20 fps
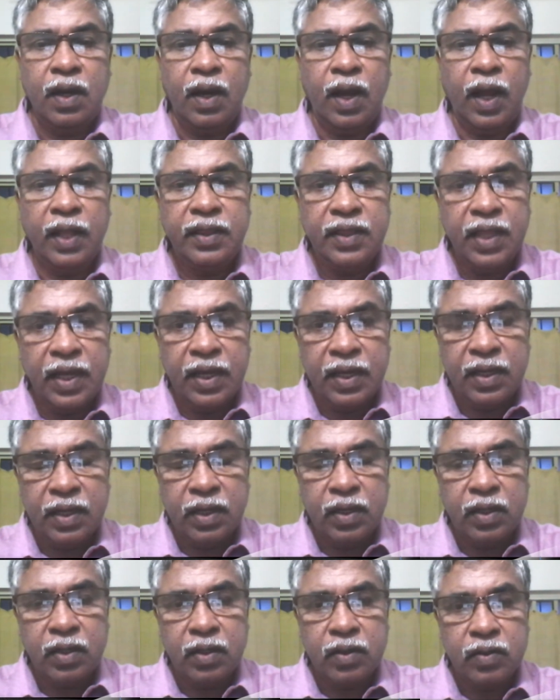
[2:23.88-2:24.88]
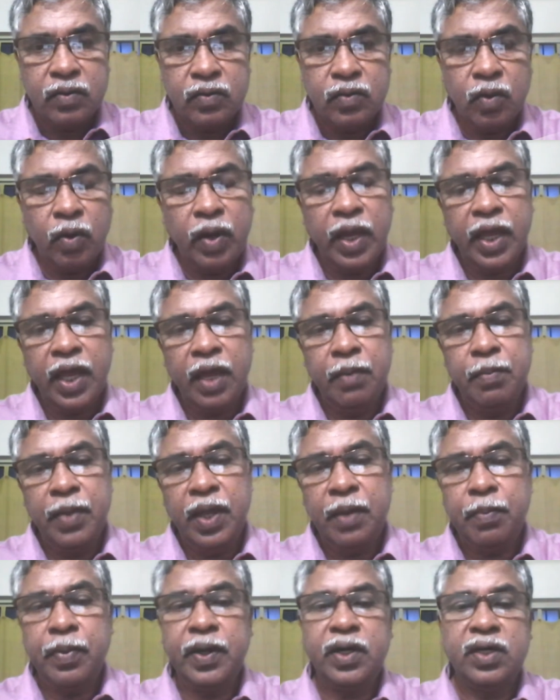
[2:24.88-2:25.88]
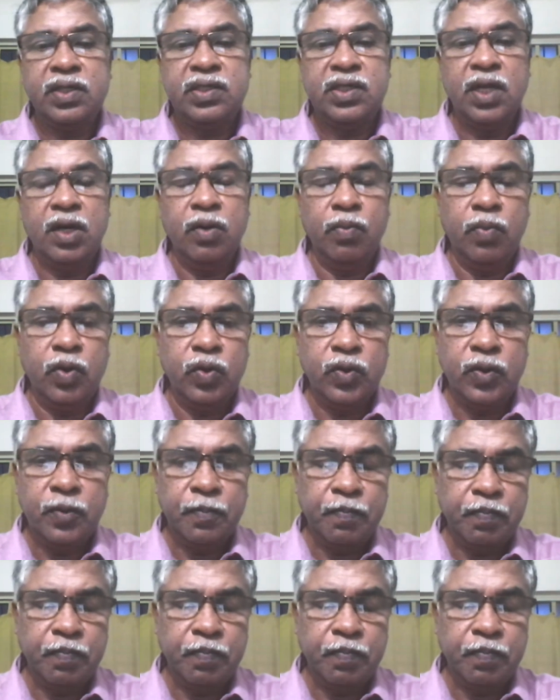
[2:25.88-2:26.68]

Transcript: அந்த தொகைக்கு மேற்பட்டு செல்லும்போது